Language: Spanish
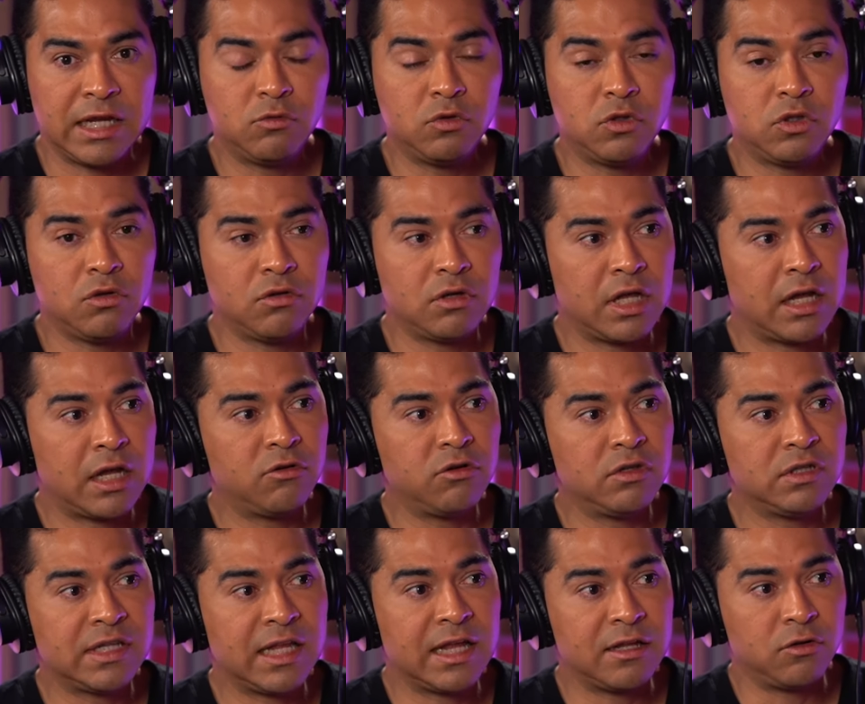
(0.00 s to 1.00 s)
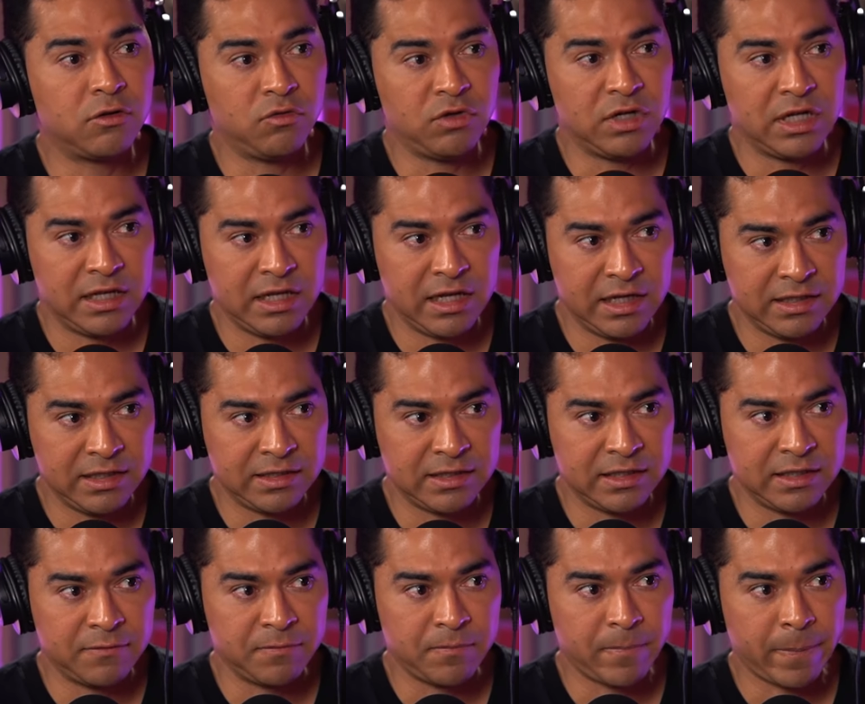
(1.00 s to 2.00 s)
un ciudadano
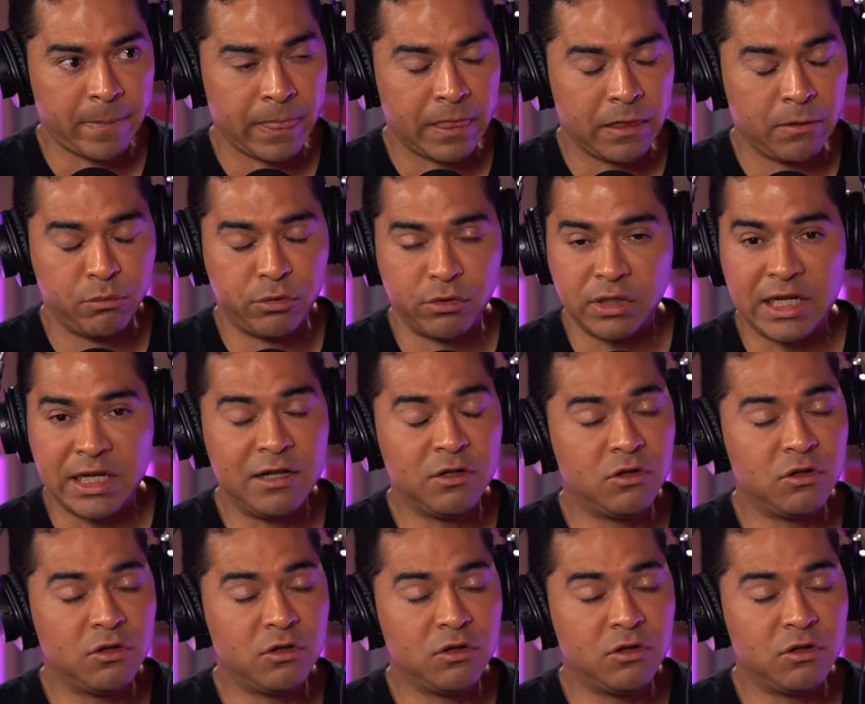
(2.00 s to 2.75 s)
estadounidense, porque él